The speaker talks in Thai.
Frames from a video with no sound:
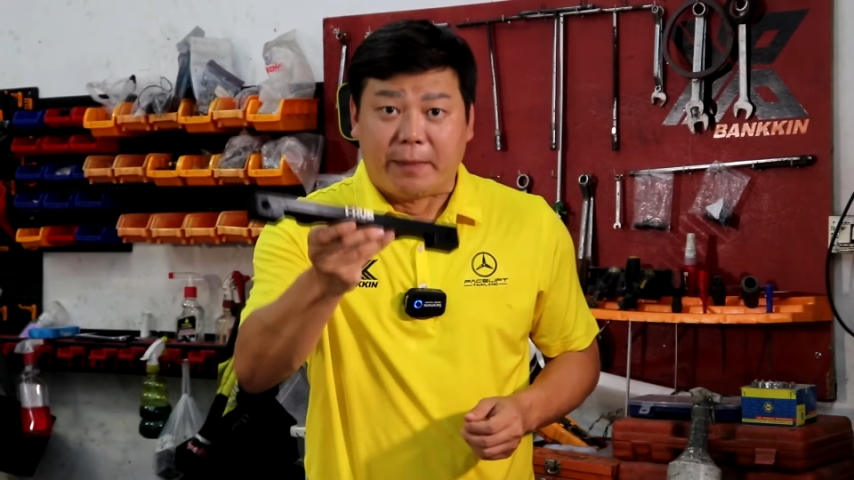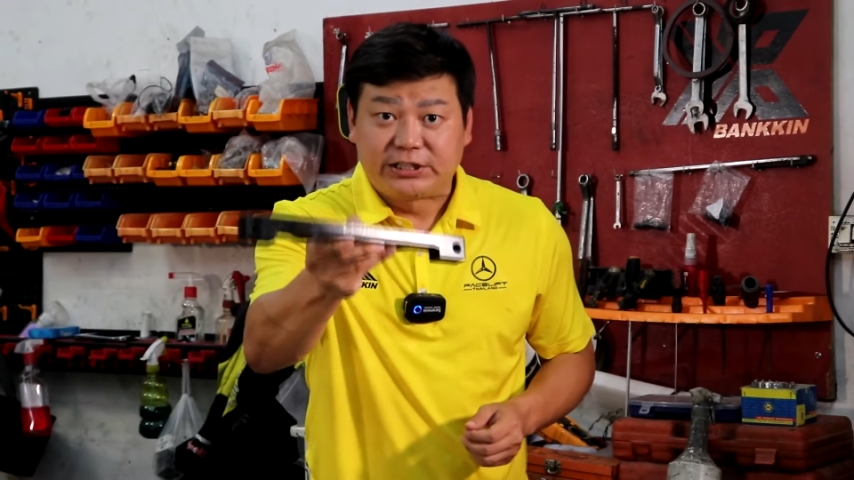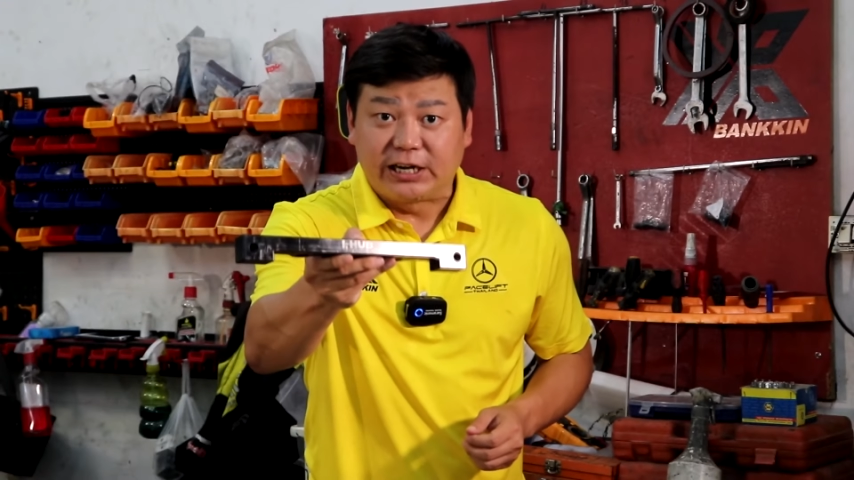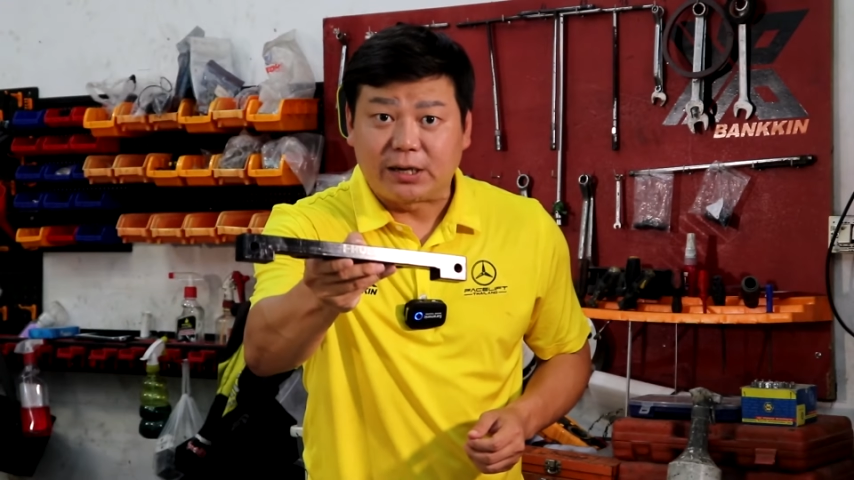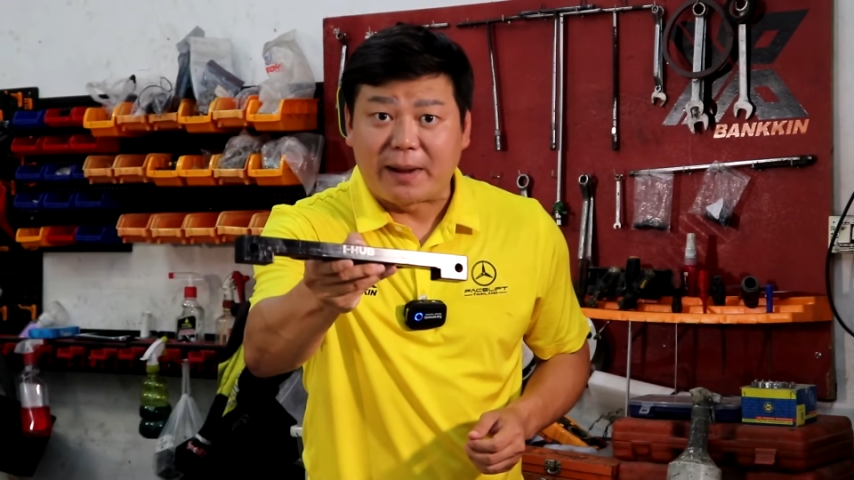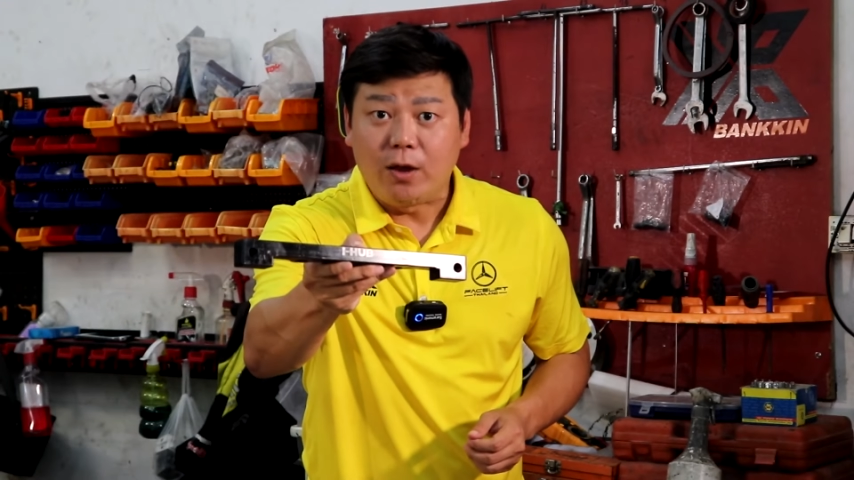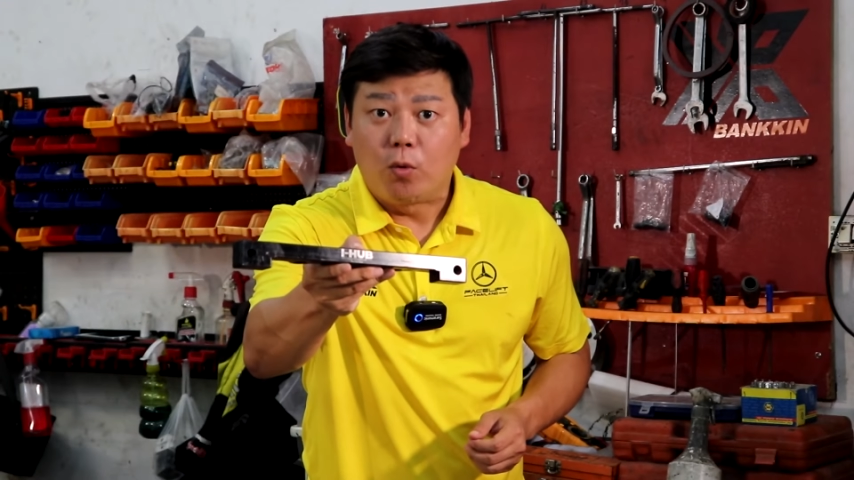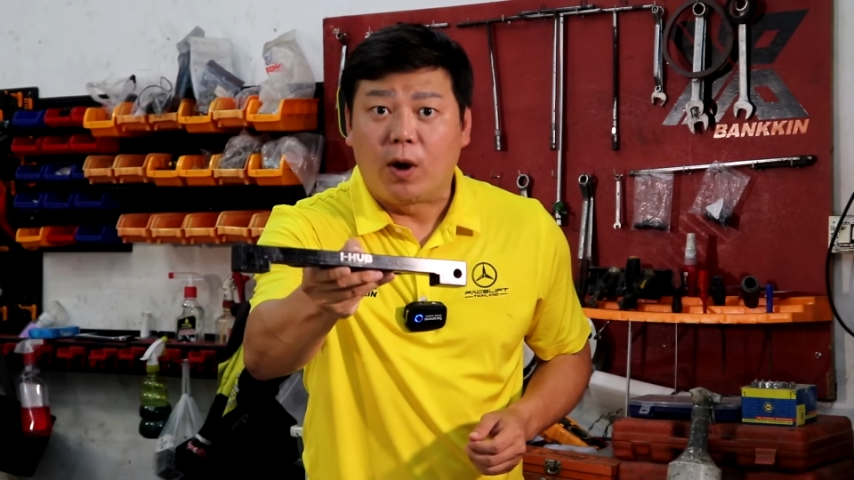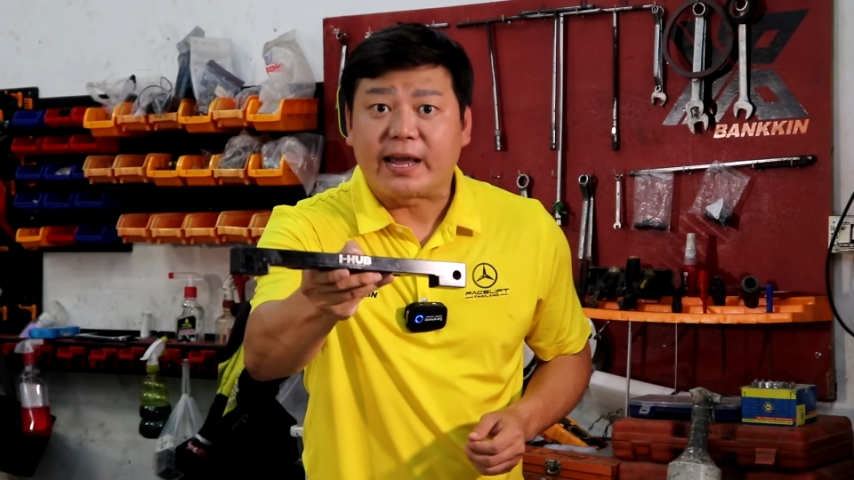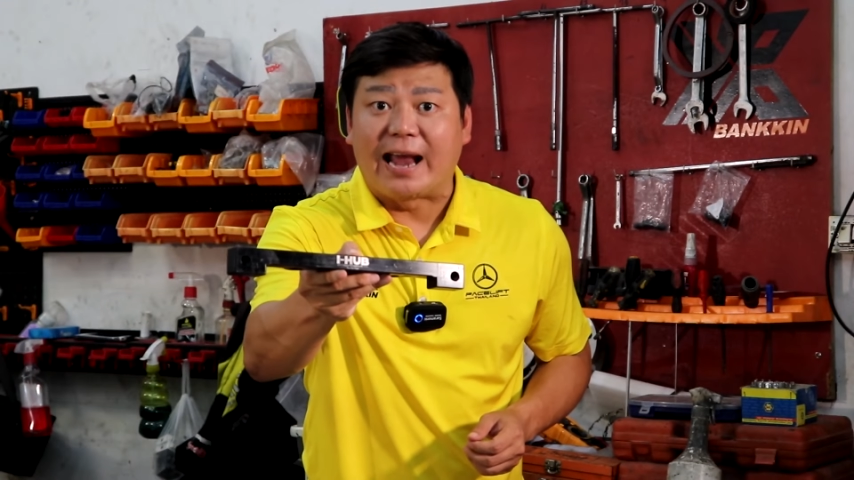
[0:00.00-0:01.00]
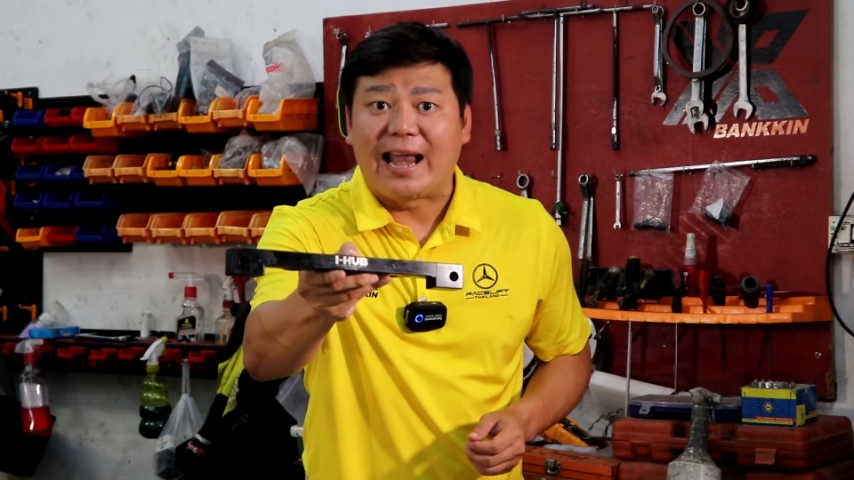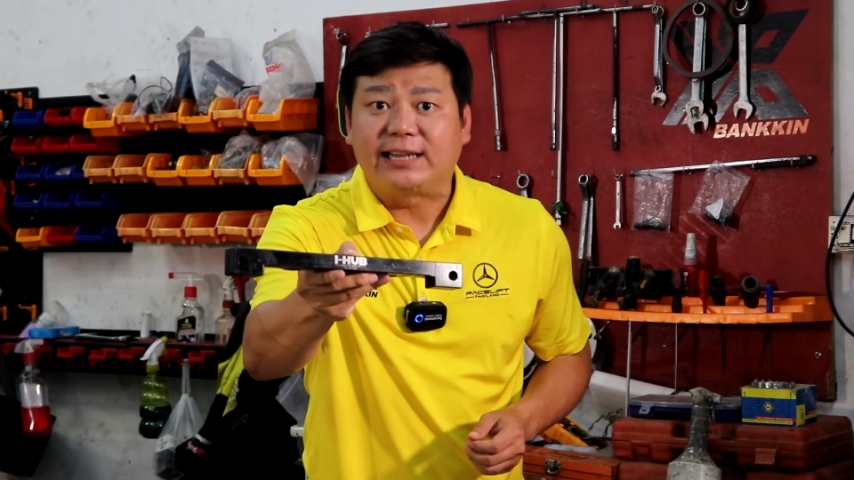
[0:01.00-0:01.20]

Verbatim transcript: ไม่เชื่อใช่ไหมว่าแข็งแร